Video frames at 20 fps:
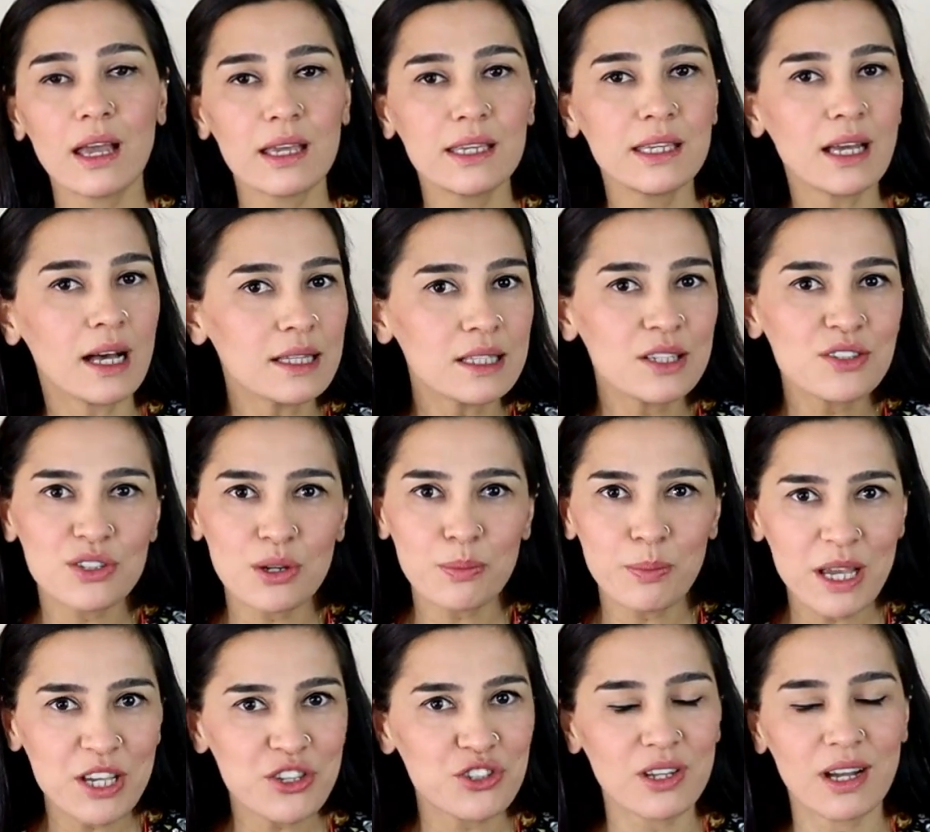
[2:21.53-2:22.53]
e,
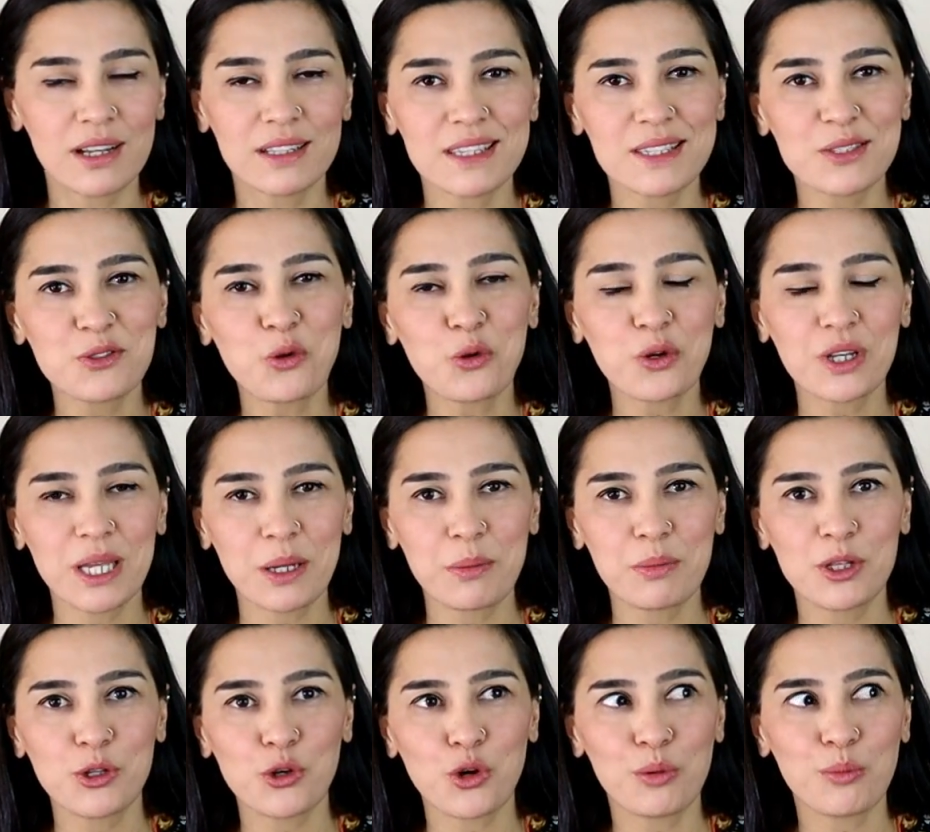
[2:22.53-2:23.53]
yalnızca 5 tanesini
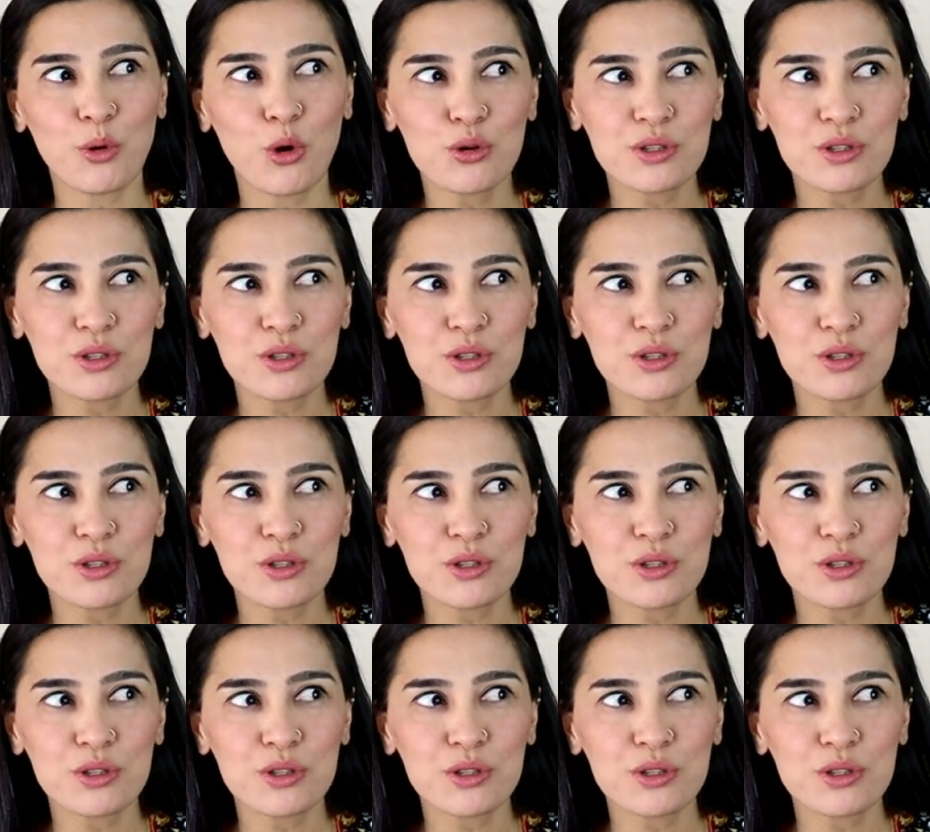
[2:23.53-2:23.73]
okuyabiliyorum.